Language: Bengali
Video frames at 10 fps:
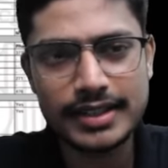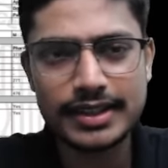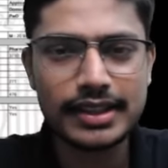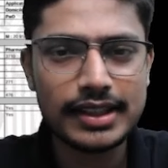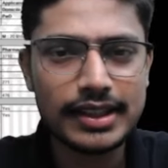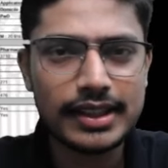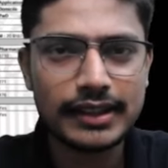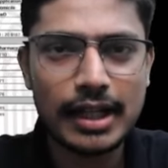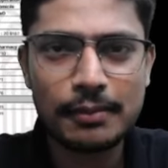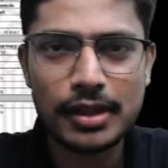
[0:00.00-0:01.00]
আচ্ছা
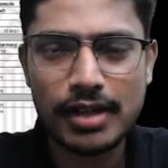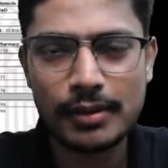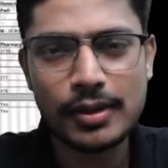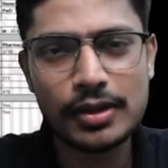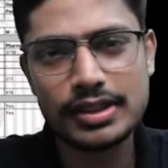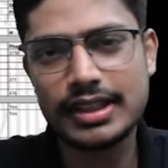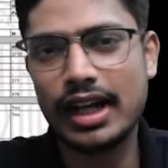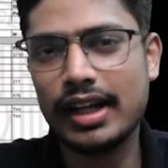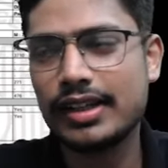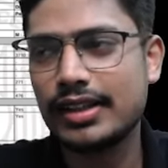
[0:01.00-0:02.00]
তারপরে ভাবা হলো যে
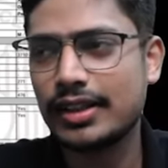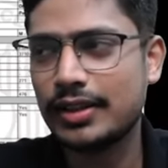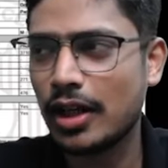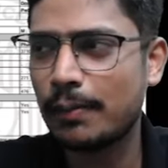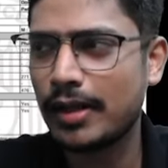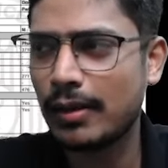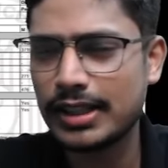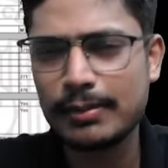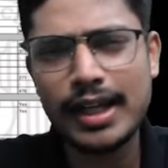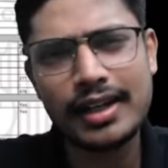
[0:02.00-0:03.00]
না ড্রপ
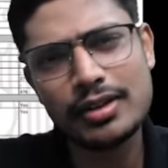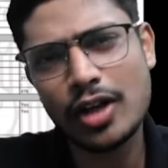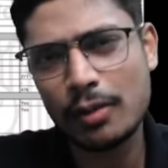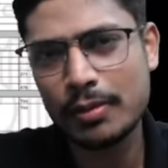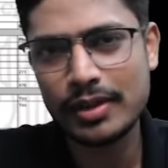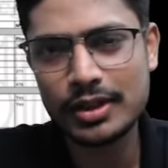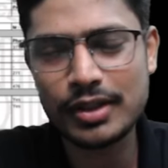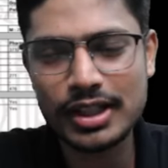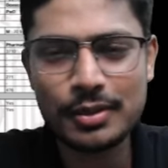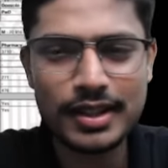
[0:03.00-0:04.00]
নেওয়া যাবে একটু গল্পের
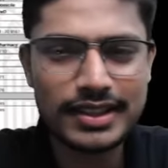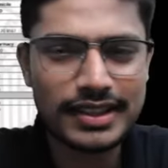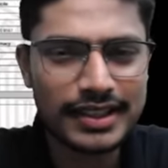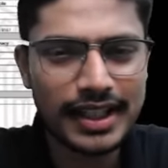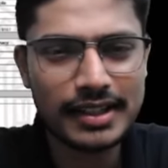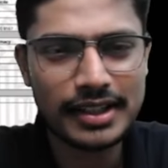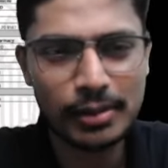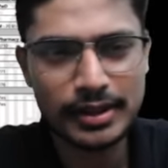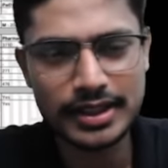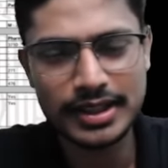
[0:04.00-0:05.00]
মধ্যে করেই বলছি ঠিক আছে
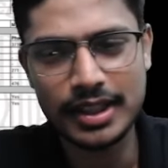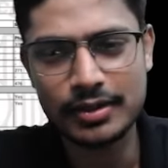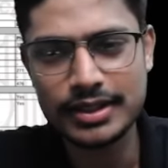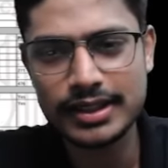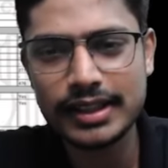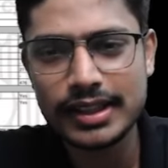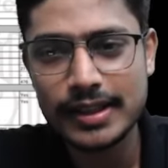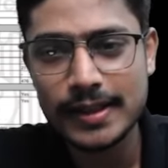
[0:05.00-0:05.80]
তোমার সাথে শেয়ার করছি